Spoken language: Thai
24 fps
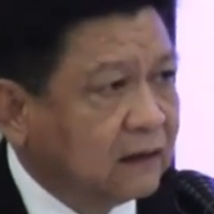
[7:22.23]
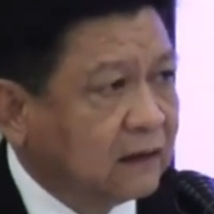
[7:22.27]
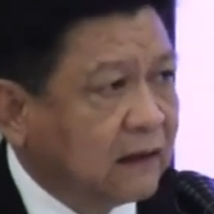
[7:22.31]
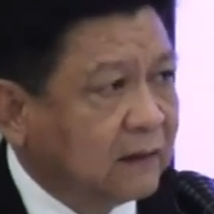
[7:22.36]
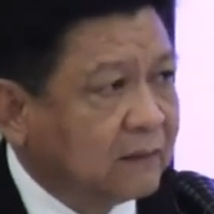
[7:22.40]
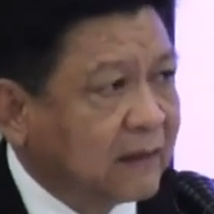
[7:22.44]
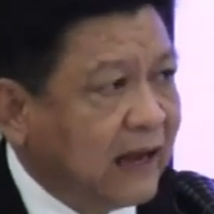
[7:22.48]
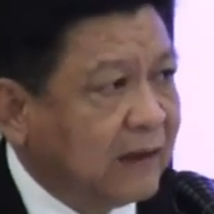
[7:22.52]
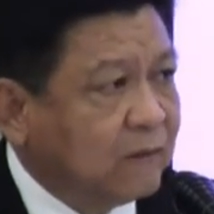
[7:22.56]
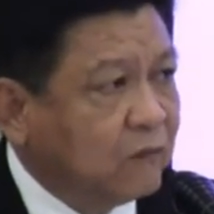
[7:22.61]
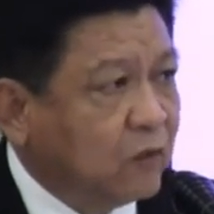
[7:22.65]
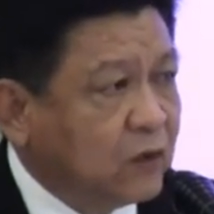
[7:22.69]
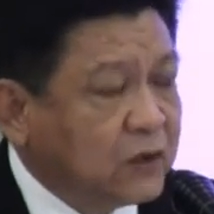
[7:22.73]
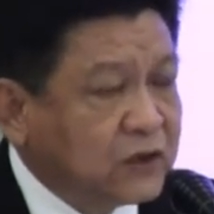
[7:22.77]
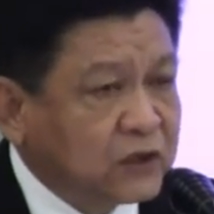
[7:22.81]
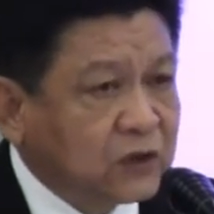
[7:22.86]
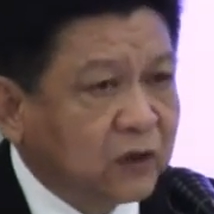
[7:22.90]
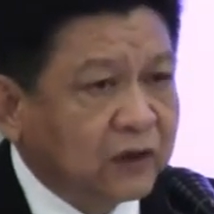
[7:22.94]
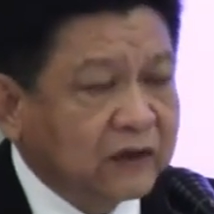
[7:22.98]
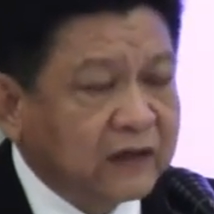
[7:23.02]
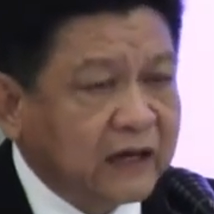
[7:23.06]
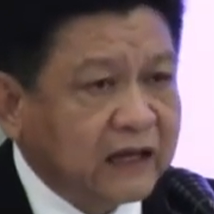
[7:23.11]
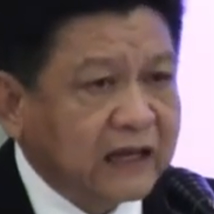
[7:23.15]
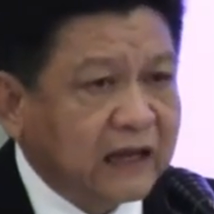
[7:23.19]
ทำงานมวลช
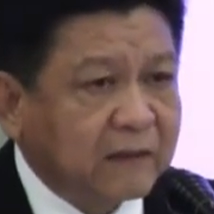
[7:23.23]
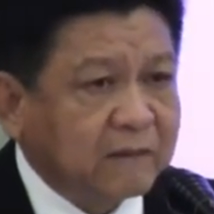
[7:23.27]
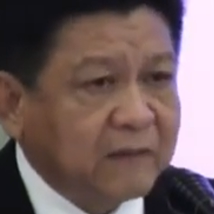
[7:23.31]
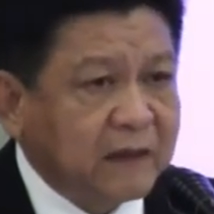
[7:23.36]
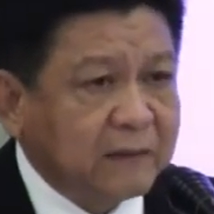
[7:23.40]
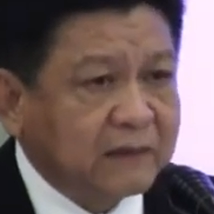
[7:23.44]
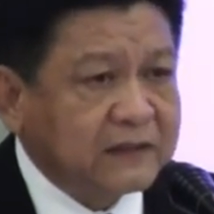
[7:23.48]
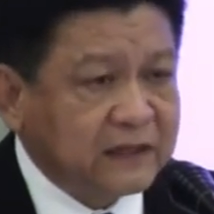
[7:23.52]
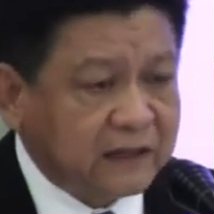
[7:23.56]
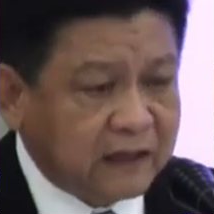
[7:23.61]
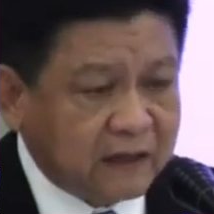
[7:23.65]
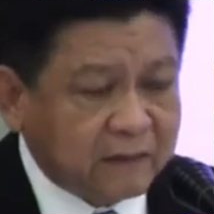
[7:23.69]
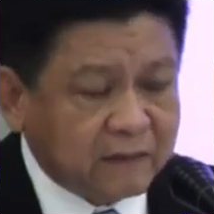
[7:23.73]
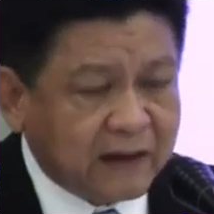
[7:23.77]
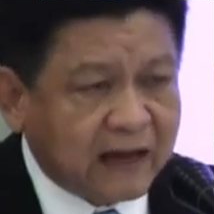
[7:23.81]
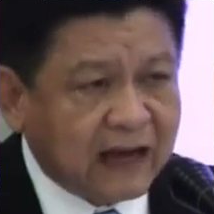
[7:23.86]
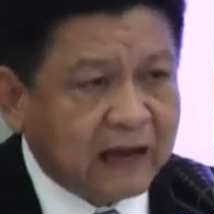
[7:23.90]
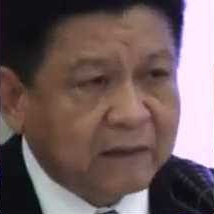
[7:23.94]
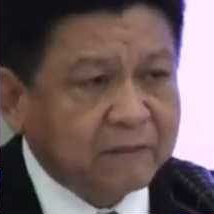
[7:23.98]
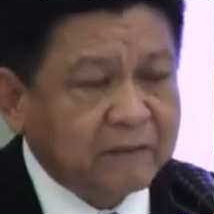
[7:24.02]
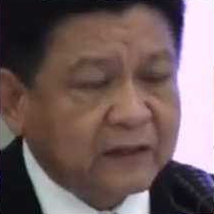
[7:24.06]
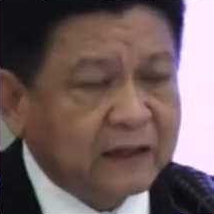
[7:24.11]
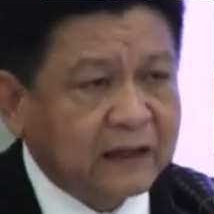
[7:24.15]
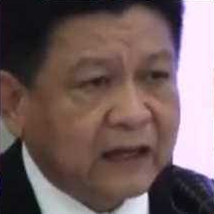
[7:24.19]
นได้อย่างมีประสิทธิ
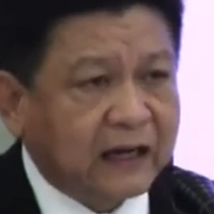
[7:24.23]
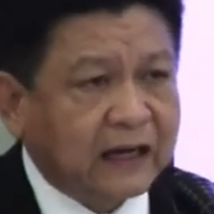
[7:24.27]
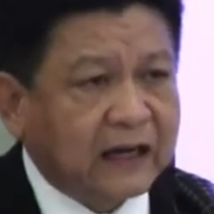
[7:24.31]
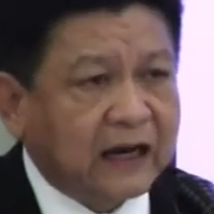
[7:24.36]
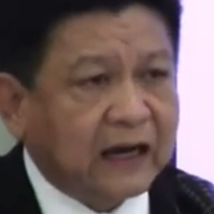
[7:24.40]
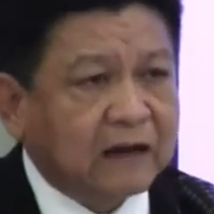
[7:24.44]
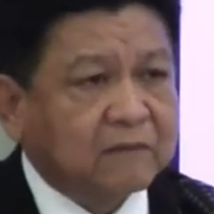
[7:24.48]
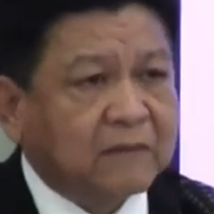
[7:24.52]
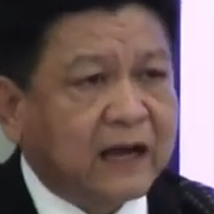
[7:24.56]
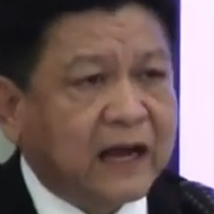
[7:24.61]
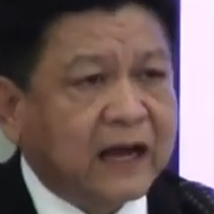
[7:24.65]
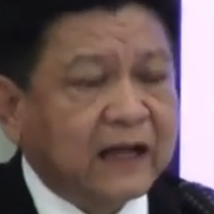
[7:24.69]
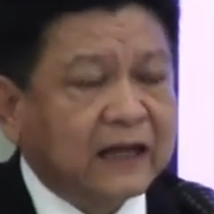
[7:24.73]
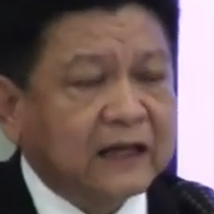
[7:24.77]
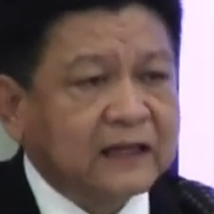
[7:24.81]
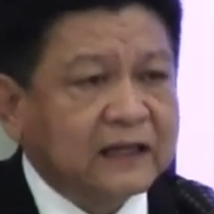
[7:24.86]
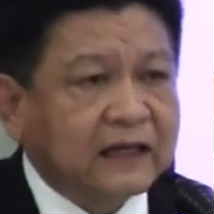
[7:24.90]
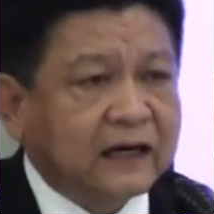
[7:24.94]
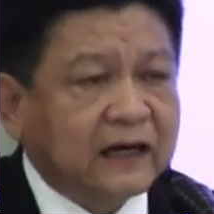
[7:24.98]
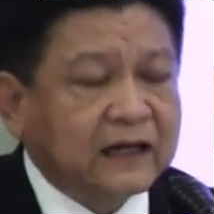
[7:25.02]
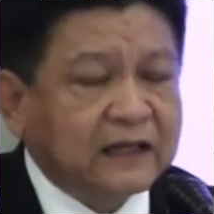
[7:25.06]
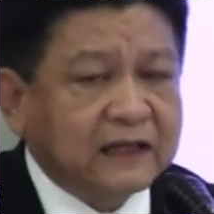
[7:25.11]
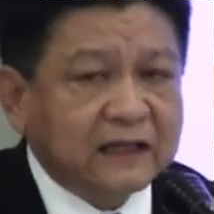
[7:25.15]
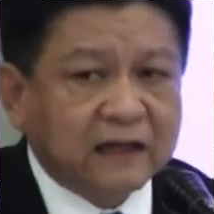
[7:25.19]
ภาพมีการนัดหมายกัน
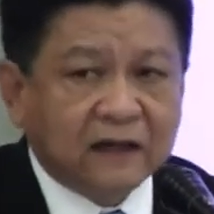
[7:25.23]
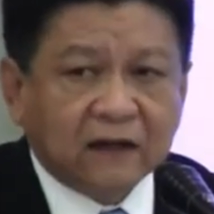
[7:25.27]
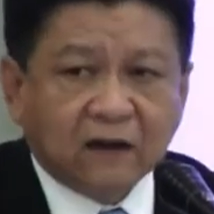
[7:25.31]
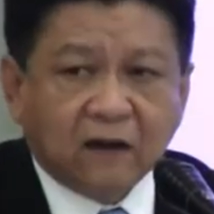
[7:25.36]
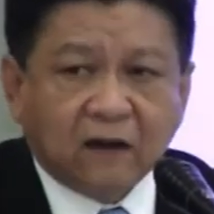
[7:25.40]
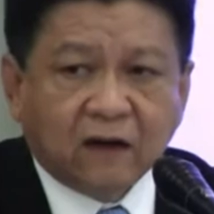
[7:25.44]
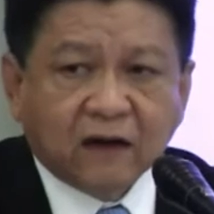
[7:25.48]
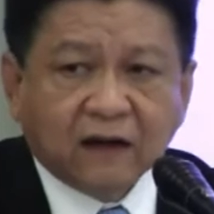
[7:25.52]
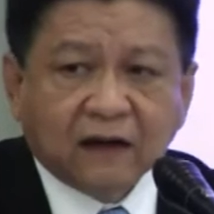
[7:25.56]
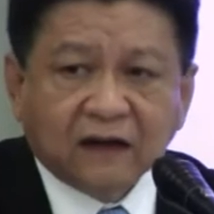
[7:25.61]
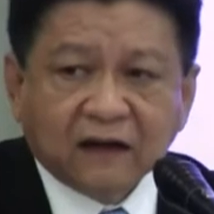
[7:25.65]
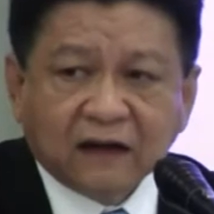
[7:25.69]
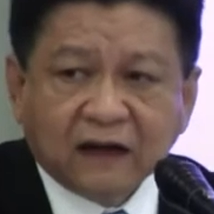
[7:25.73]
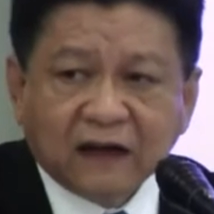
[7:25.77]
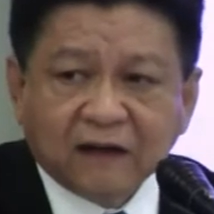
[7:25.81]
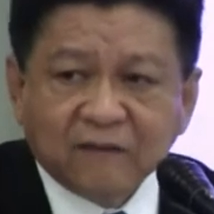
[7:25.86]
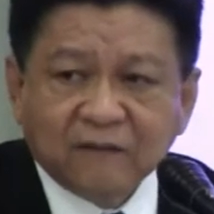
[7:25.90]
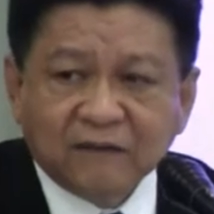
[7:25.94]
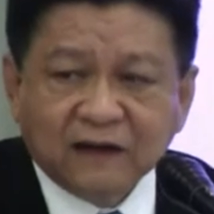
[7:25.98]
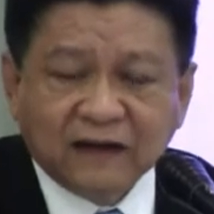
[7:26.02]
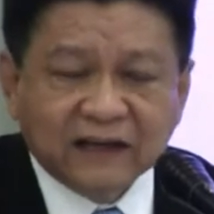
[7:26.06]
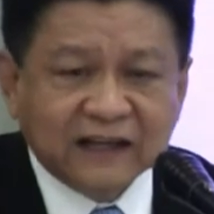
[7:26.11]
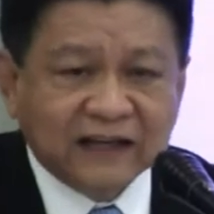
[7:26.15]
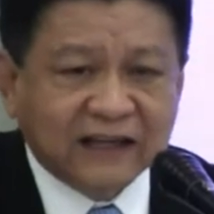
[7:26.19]
อย่างละเอียดอ่อนนะ
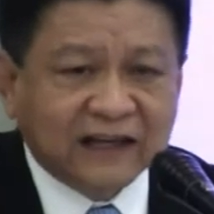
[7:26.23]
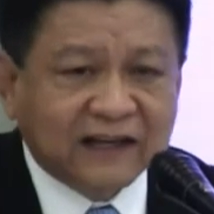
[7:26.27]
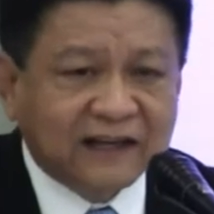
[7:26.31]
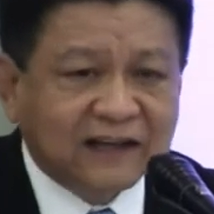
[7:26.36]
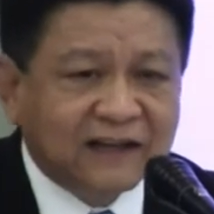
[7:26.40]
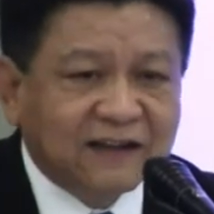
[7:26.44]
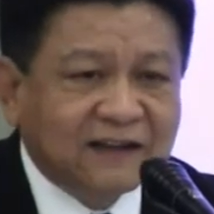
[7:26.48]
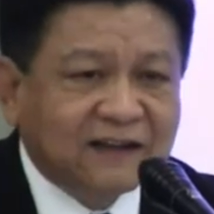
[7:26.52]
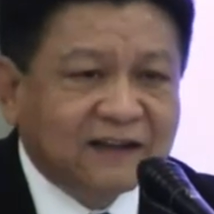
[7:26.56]
ละเอียด